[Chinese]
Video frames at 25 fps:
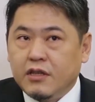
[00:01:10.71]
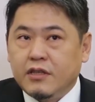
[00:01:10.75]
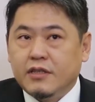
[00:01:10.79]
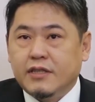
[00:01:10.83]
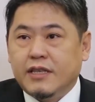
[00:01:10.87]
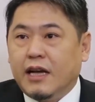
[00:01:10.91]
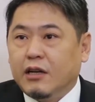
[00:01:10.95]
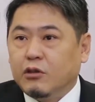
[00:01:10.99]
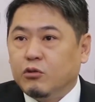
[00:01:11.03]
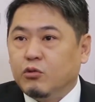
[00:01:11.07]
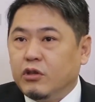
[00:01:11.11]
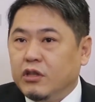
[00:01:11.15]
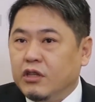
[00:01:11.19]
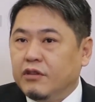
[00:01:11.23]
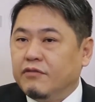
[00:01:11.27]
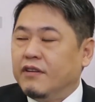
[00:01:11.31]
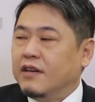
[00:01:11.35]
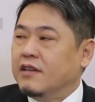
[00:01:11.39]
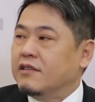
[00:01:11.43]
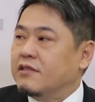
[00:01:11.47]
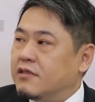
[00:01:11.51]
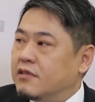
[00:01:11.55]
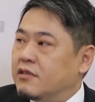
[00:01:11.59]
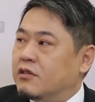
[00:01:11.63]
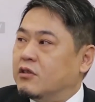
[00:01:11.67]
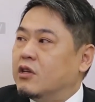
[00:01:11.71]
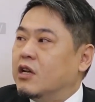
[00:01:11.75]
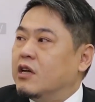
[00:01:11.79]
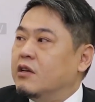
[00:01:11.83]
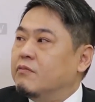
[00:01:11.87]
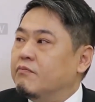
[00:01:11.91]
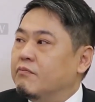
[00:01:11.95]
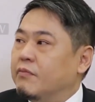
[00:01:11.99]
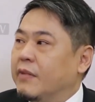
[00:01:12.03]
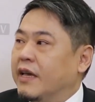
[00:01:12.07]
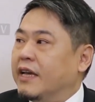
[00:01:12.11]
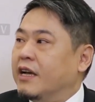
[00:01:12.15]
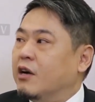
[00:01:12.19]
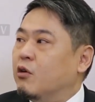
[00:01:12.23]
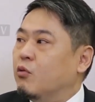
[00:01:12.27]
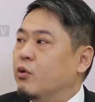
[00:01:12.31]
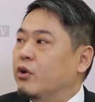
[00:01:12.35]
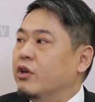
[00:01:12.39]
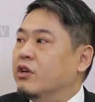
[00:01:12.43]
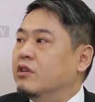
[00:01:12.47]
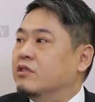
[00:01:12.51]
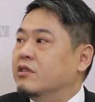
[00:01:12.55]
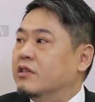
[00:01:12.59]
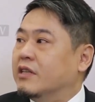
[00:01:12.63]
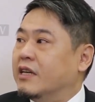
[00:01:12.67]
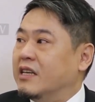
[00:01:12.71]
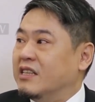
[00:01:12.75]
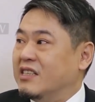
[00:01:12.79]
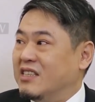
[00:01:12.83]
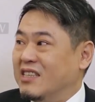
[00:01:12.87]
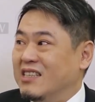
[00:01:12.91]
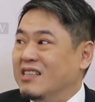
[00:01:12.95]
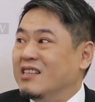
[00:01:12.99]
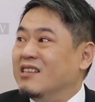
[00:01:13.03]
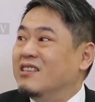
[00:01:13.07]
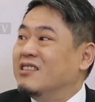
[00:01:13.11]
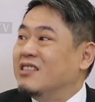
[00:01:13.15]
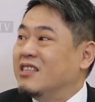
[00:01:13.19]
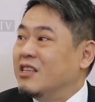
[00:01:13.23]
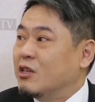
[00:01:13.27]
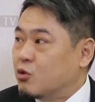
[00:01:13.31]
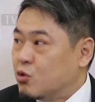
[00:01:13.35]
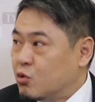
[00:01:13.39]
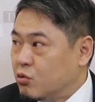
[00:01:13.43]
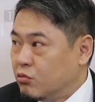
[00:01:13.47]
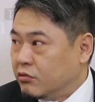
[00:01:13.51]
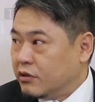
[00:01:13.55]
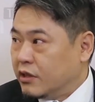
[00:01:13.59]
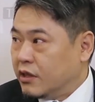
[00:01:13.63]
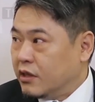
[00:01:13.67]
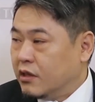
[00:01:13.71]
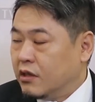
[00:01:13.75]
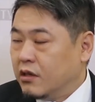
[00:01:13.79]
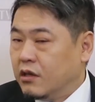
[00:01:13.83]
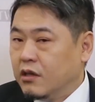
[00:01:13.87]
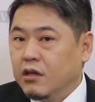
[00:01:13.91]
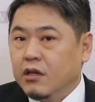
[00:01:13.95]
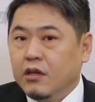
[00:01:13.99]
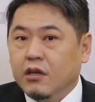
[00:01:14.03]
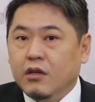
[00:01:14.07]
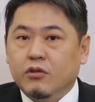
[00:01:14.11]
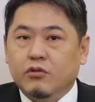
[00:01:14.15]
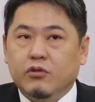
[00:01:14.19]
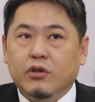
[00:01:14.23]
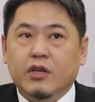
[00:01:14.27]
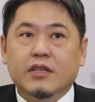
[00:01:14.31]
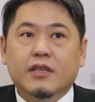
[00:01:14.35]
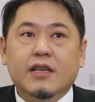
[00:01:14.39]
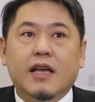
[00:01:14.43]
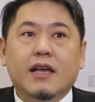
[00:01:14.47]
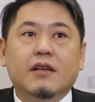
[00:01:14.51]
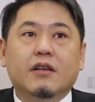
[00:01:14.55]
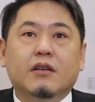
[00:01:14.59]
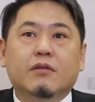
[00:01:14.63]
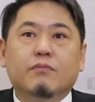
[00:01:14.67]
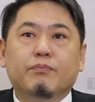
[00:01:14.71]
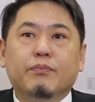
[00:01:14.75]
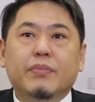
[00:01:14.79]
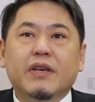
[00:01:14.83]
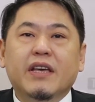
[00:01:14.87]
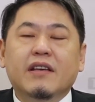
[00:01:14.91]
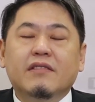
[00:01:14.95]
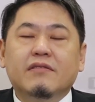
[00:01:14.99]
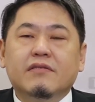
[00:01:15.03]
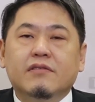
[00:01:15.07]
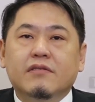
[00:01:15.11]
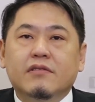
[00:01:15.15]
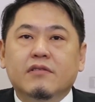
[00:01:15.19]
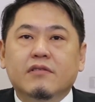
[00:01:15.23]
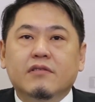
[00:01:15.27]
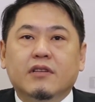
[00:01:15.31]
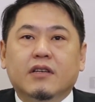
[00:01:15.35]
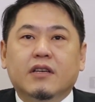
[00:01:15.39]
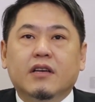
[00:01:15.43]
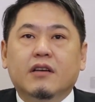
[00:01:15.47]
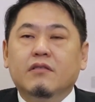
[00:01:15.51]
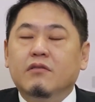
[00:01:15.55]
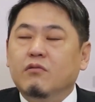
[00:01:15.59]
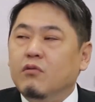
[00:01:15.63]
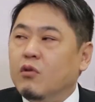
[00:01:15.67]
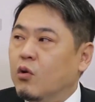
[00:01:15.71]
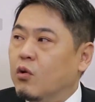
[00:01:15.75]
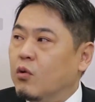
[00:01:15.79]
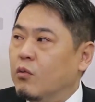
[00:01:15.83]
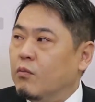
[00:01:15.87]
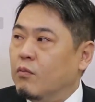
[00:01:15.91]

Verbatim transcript: 相对的方式跟每个会员是可以形成接触的，所以在电视跟